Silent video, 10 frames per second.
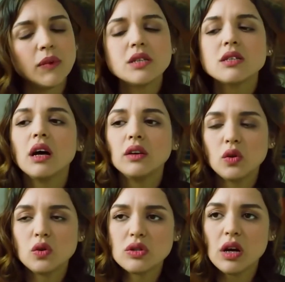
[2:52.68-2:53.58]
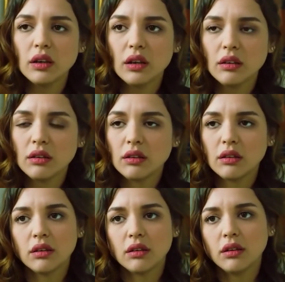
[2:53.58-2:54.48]
Tranquila, querida.
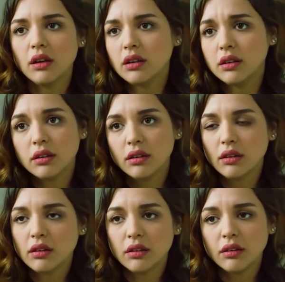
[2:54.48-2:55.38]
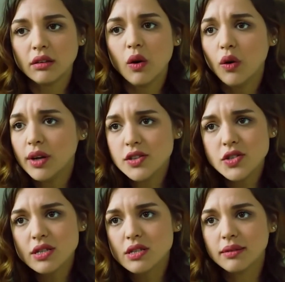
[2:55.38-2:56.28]
Ya lo
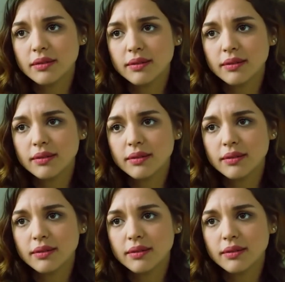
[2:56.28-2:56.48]
sabremos.